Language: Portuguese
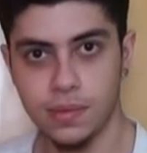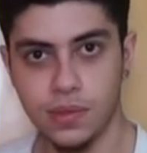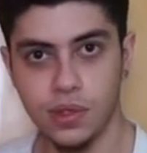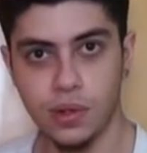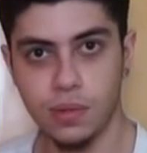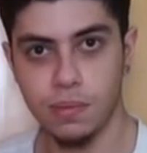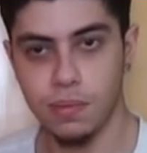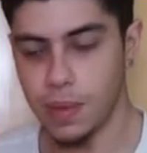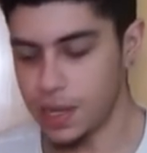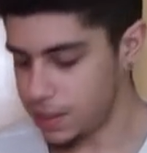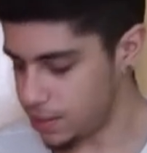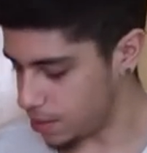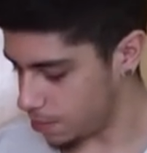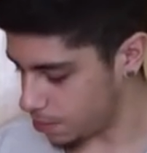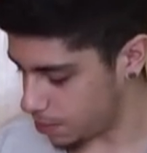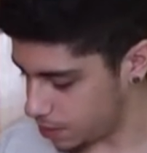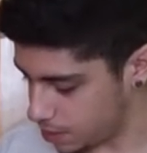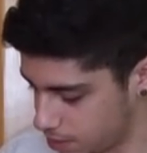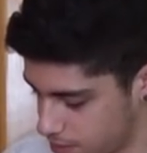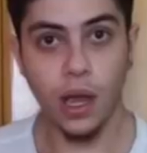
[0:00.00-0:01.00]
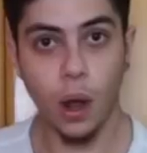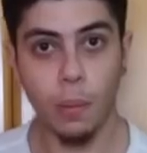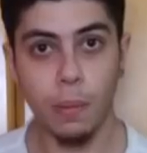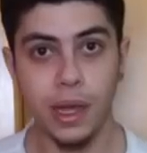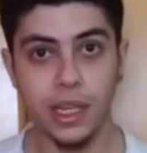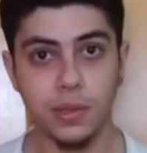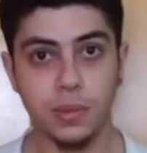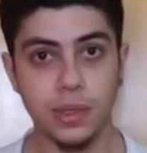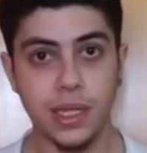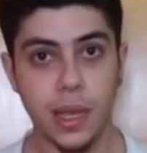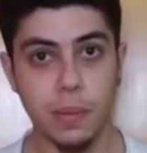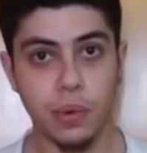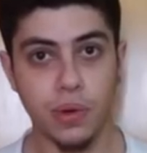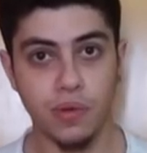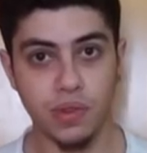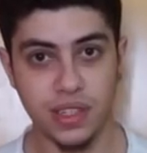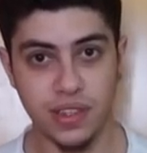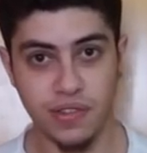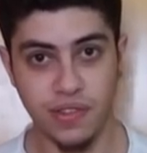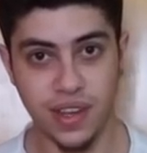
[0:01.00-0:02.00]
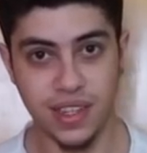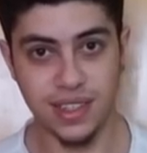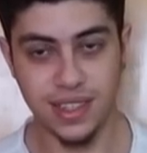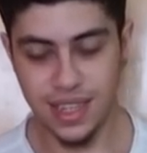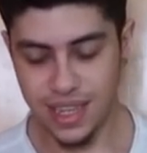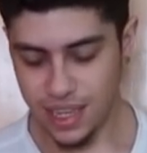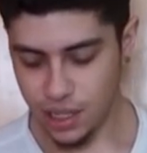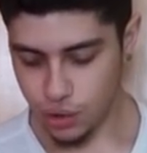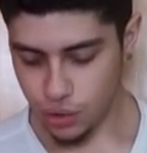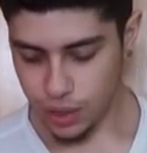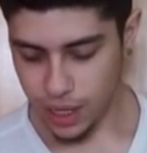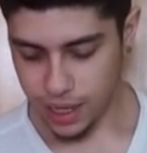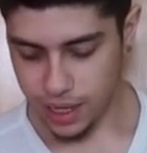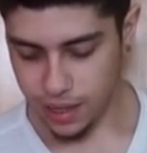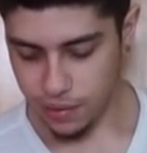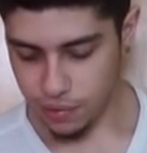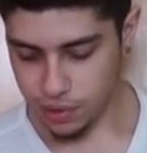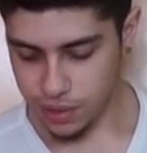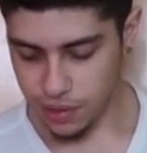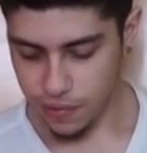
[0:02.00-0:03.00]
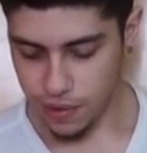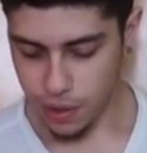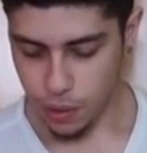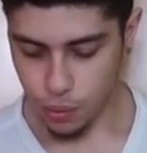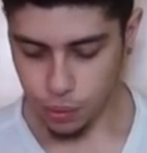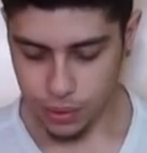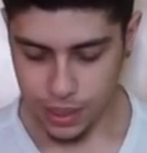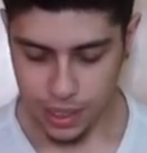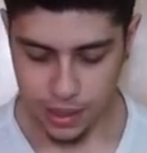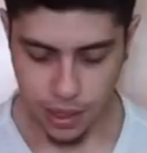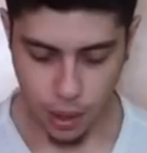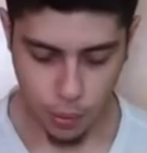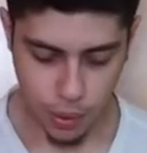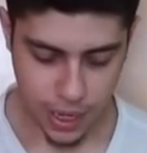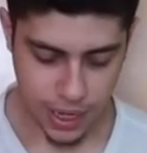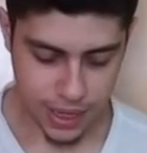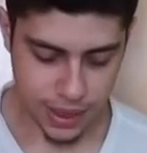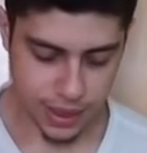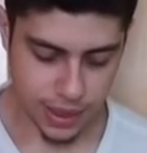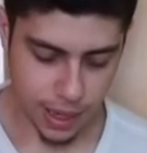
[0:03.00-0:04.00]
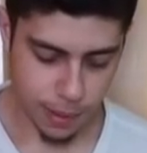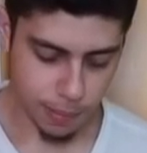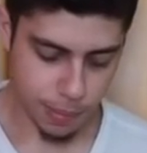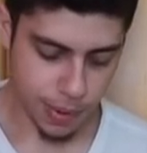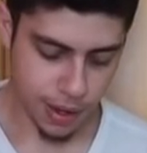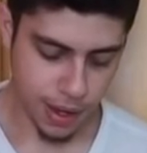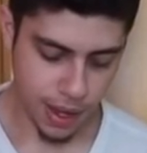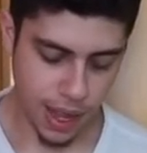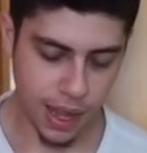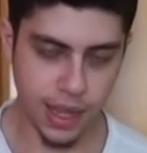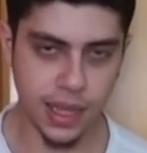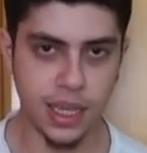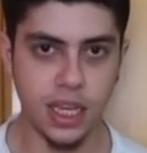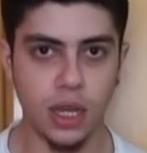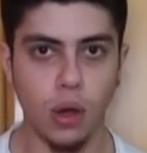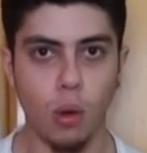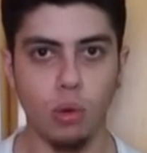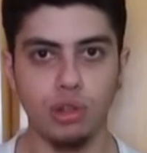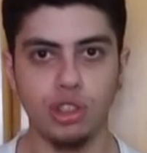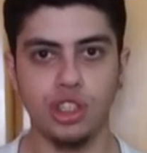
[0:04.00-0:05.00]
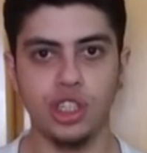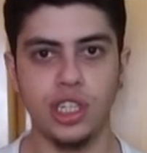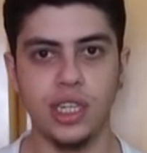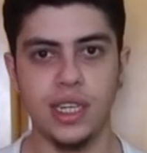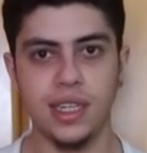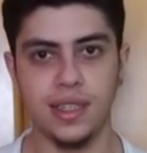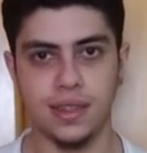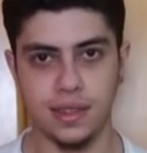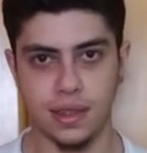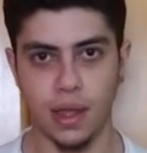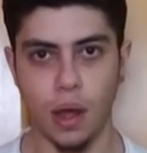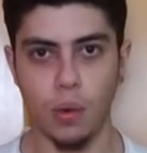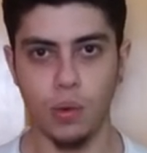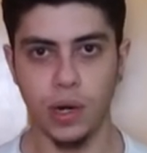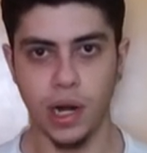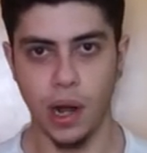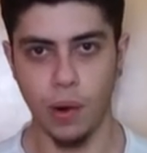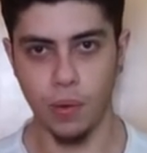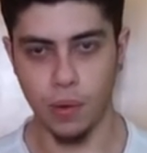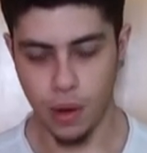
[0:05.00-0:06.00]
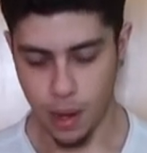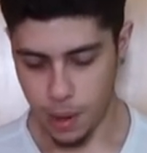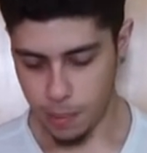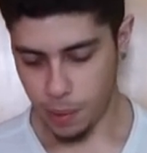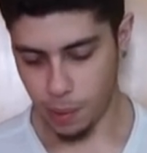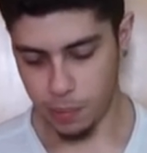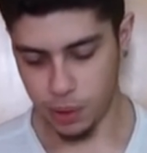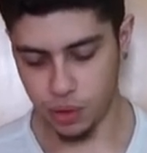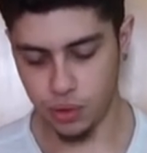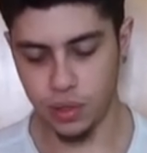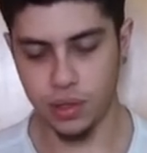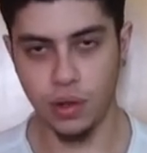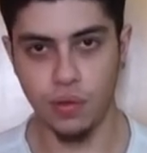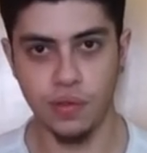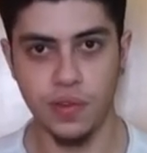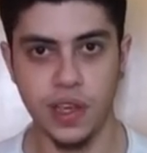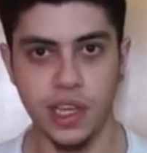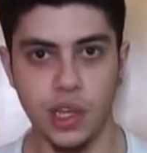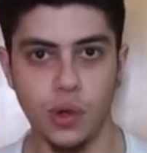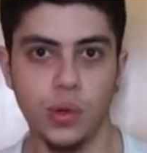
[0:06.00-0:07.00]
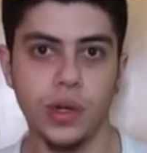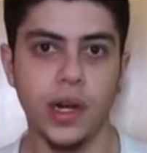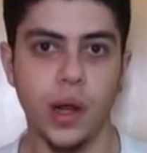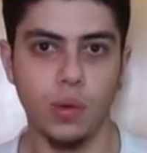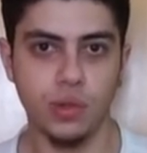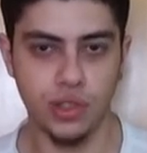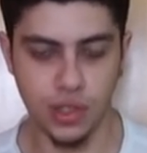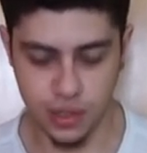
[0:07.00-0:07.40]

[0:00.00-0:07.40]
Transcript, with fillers: Viu? Bem simples. E ao mesmo tempo que você faz isso daqui, você vem com o dedão e tampa aqui onde está o não, para a pessoa não ver que o não